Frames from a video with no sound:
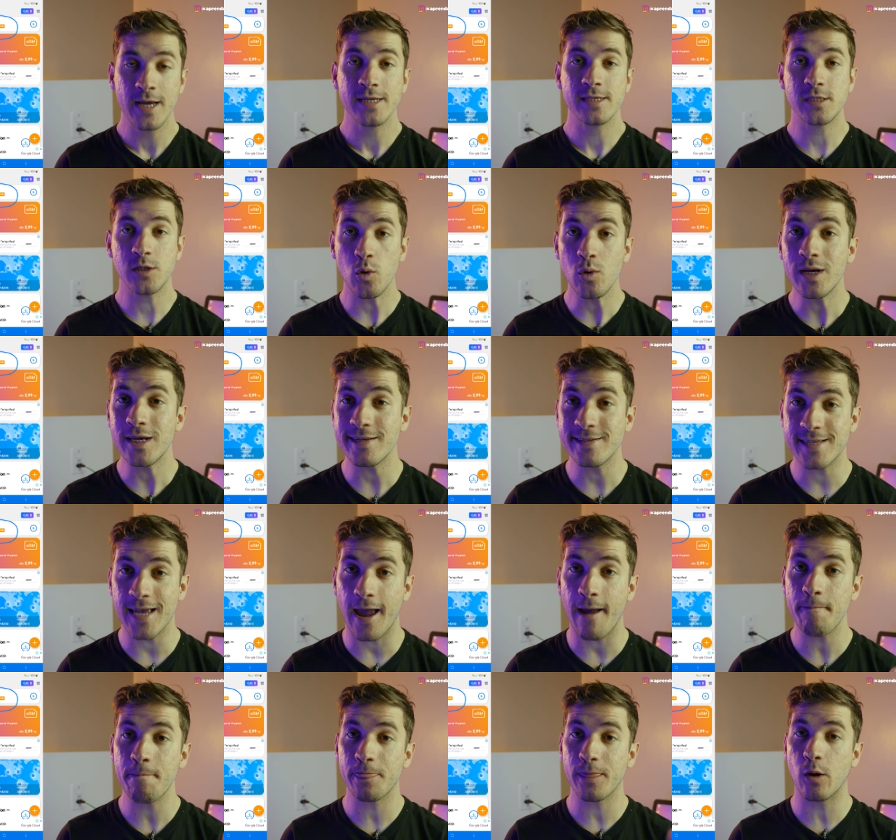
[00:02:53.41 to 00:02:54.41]
Se eu
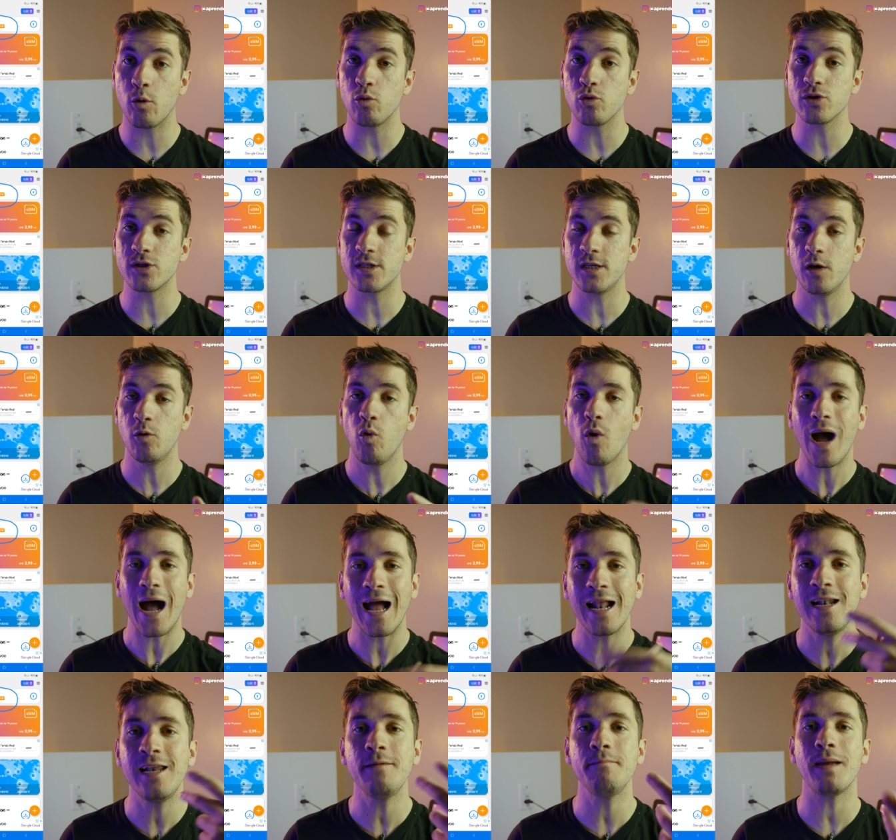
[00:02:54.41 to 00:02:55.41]
quiser, eu consigo
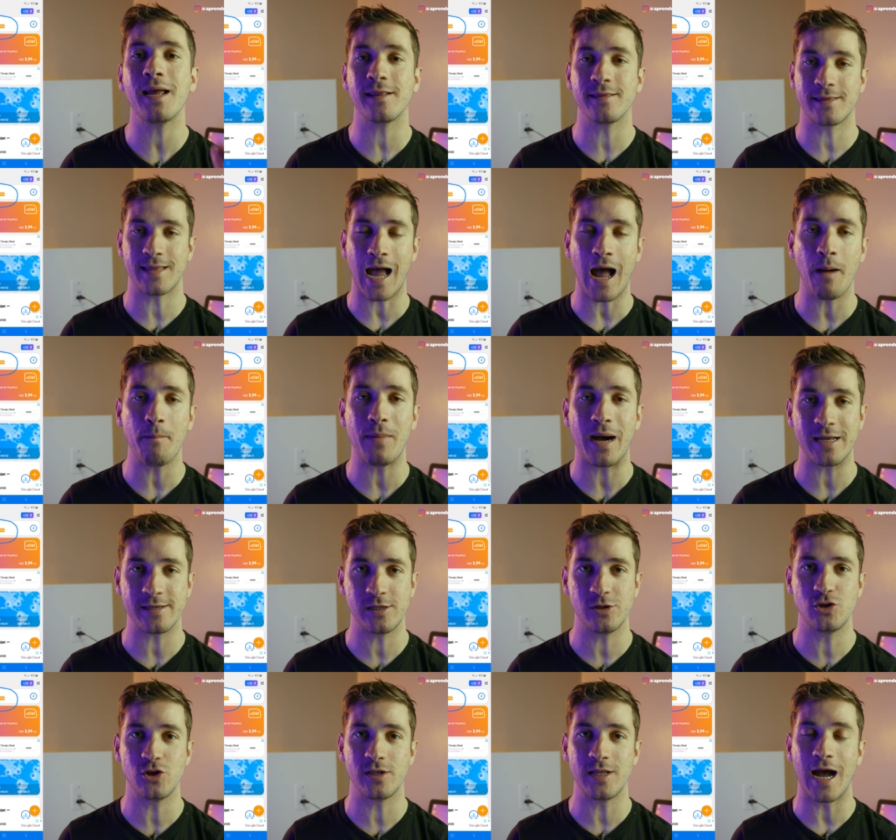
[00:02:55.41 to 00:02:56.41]
alimentar a
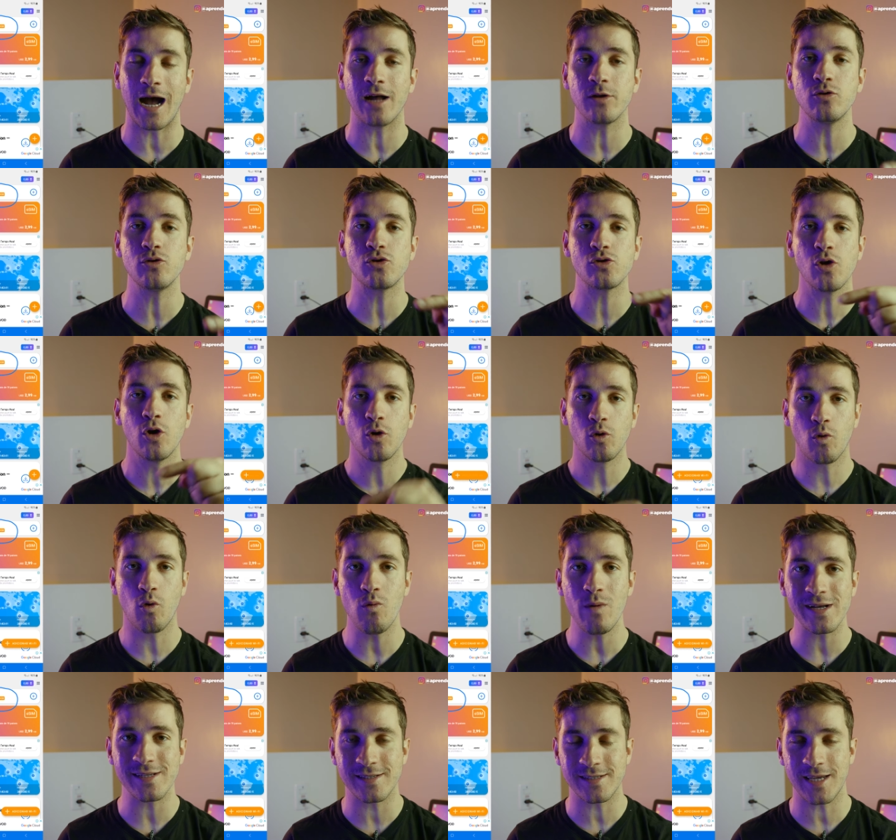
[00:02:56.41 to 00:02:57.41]
base de dados
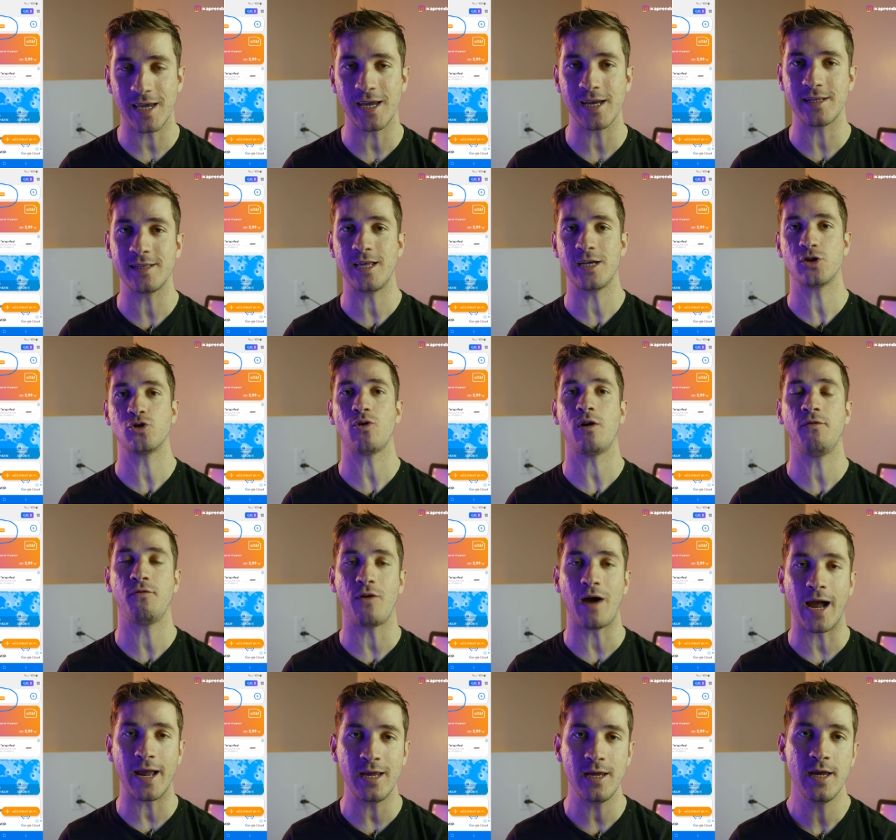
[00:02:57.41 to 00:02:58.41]
com a senha deste
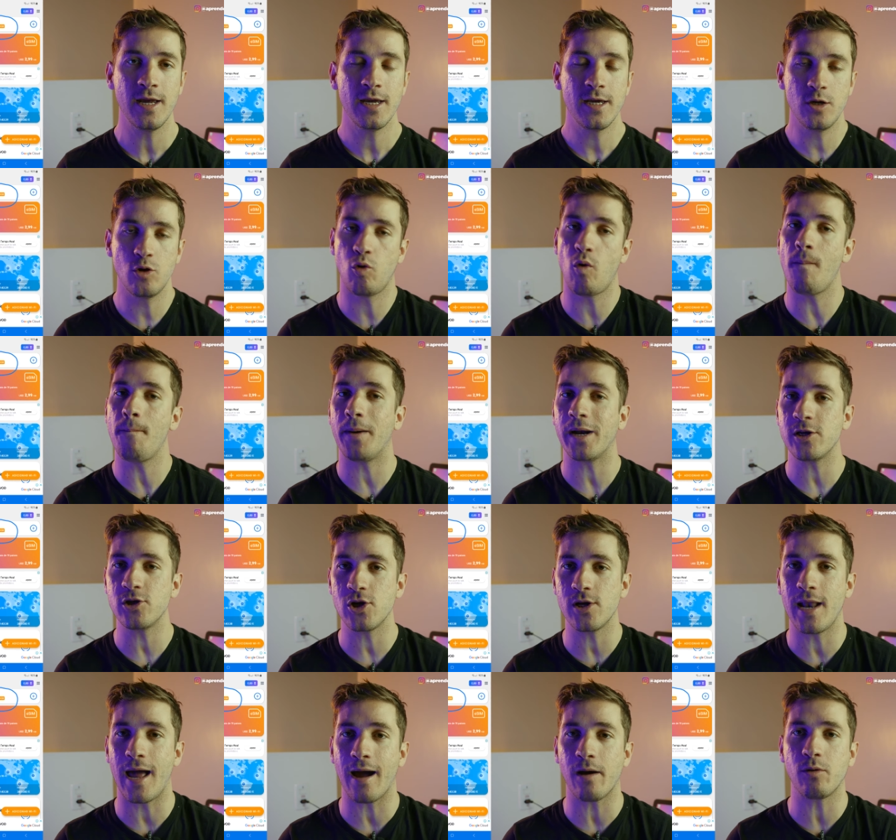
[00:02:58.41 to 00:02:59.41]
Wi-Fi e
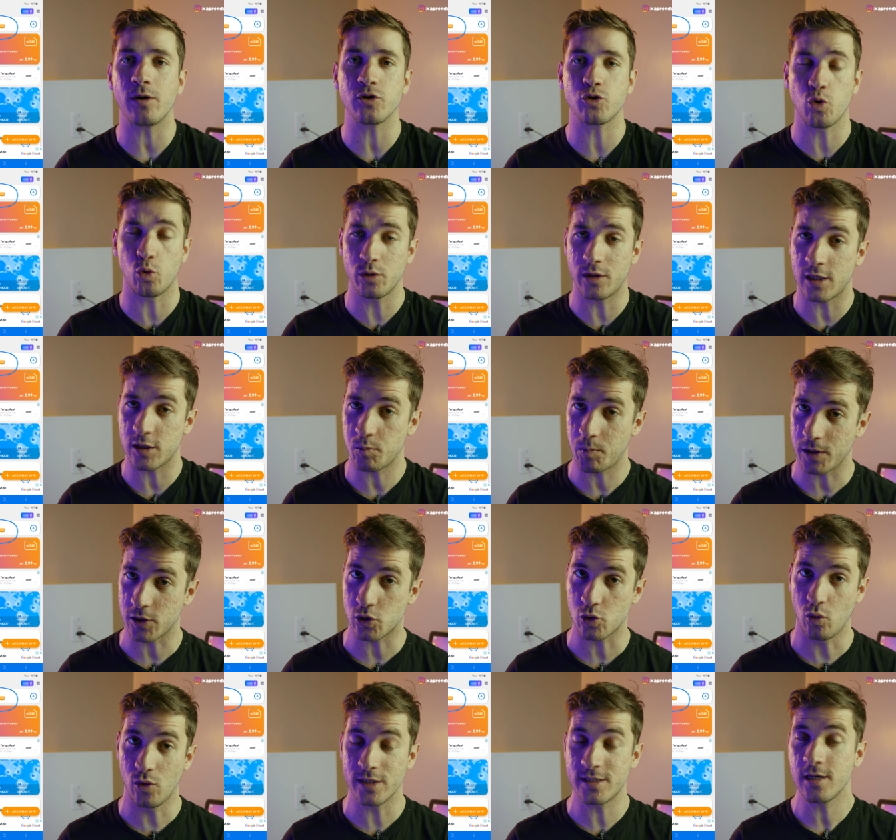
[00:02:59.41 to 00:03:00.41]
compartilhar com as outras
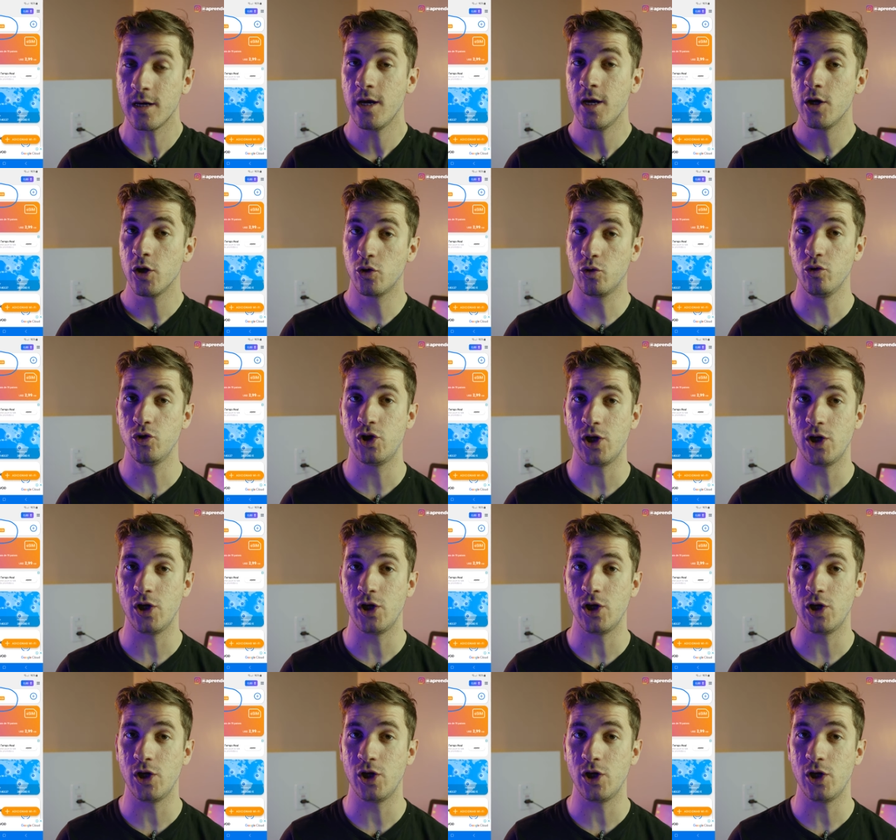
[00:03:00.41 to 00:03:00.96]
pessoas que